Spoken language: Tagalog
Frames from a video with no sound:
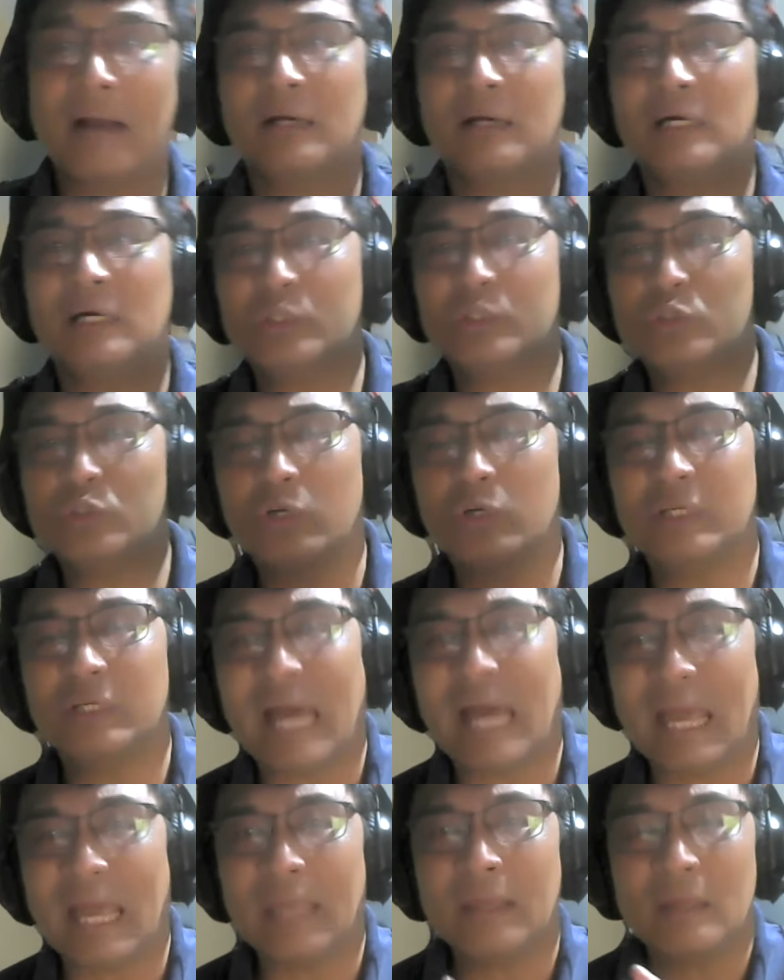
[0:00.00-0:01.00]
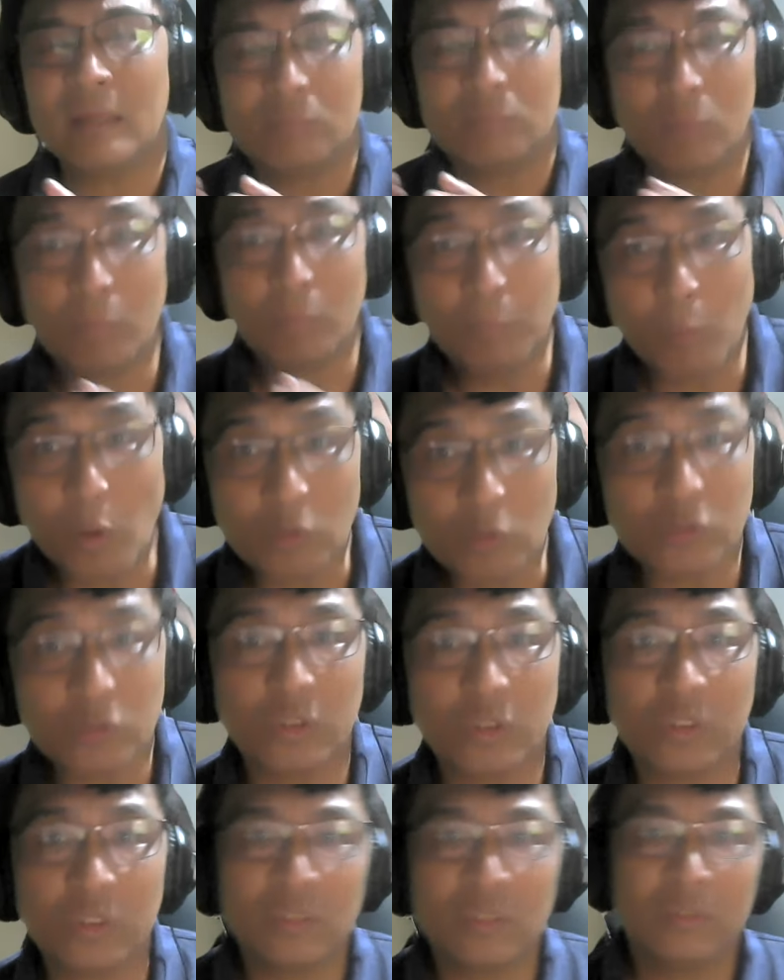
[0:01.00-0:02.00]
ang ang Anton ay
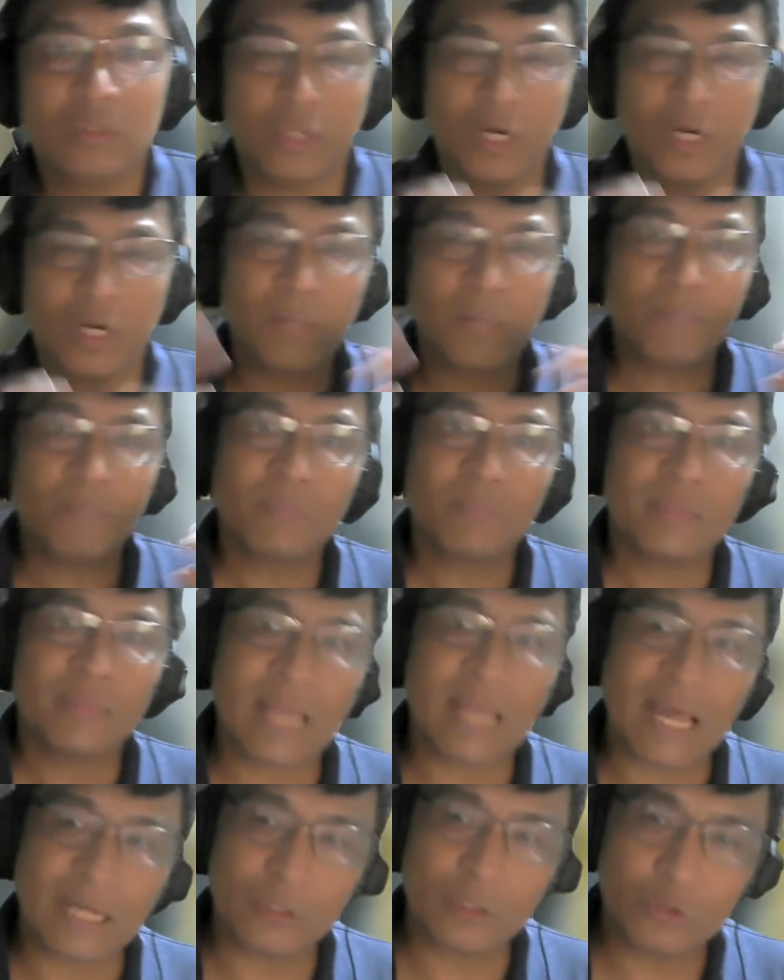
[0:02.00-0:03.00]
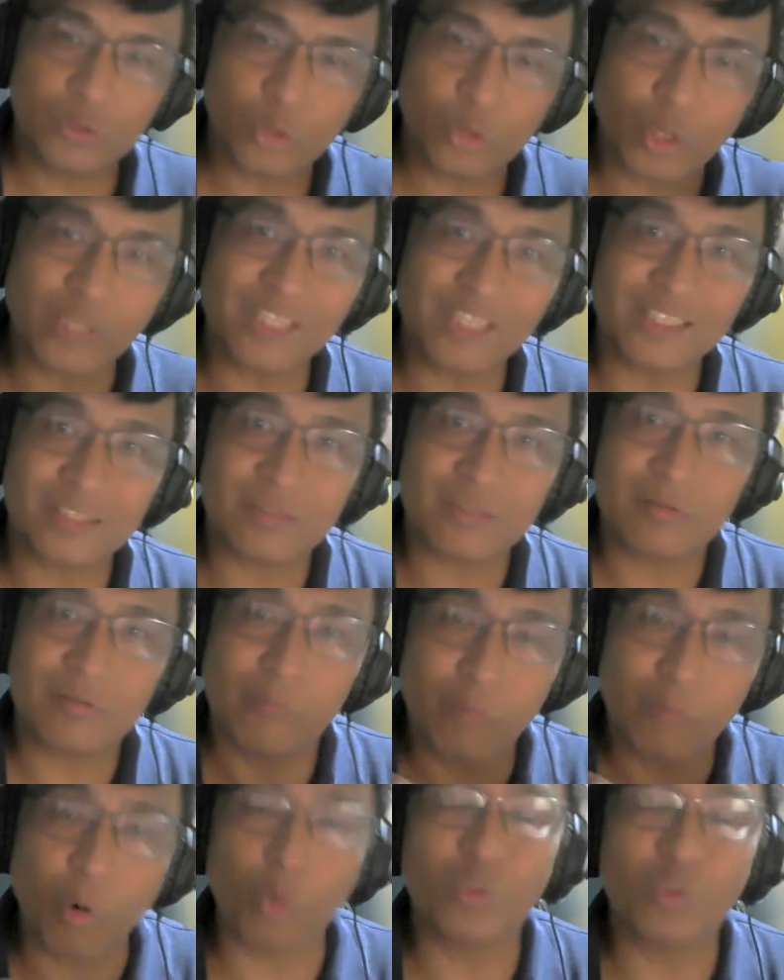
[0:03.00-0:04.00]
buboto, no? ng joint
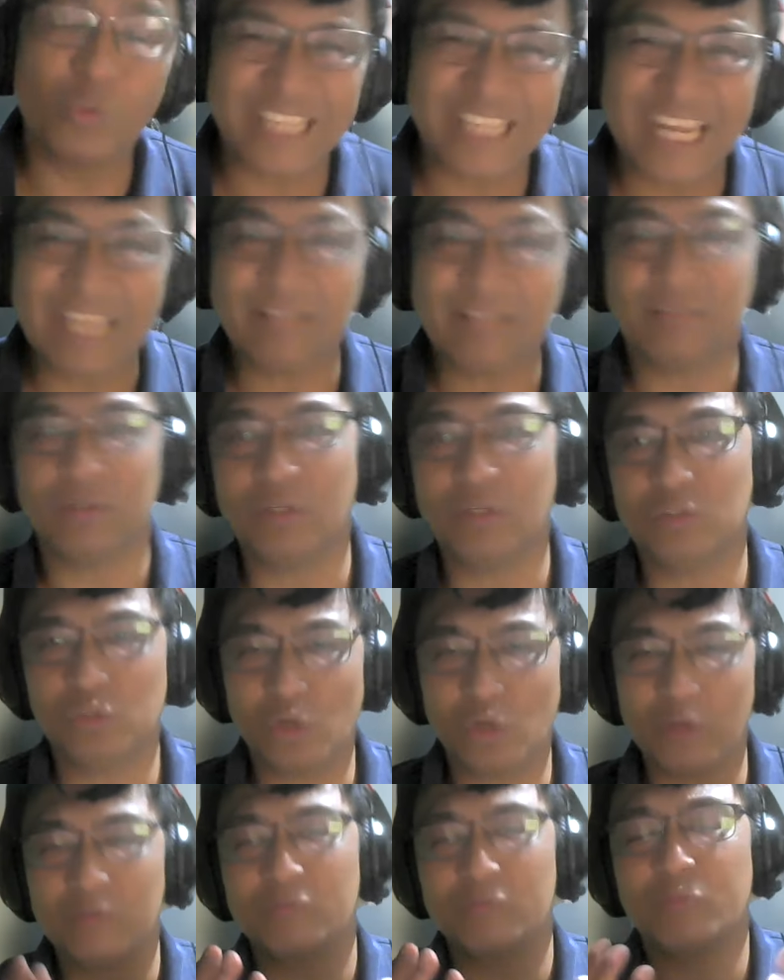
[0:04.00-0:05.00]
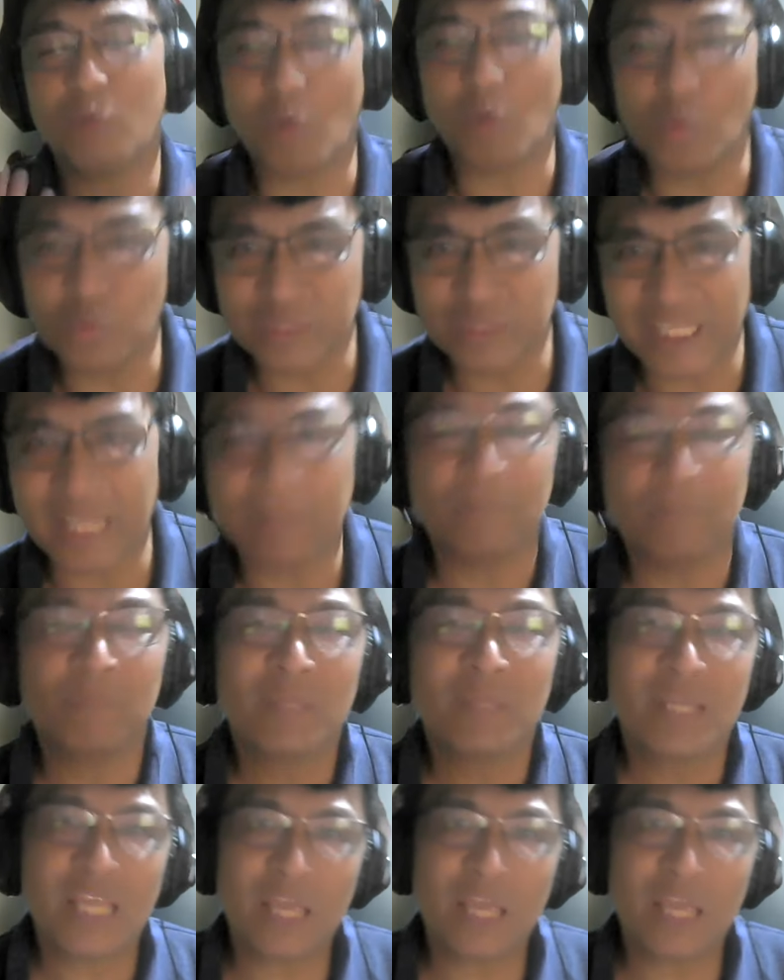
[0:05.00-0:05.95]
voting, no? joint voting.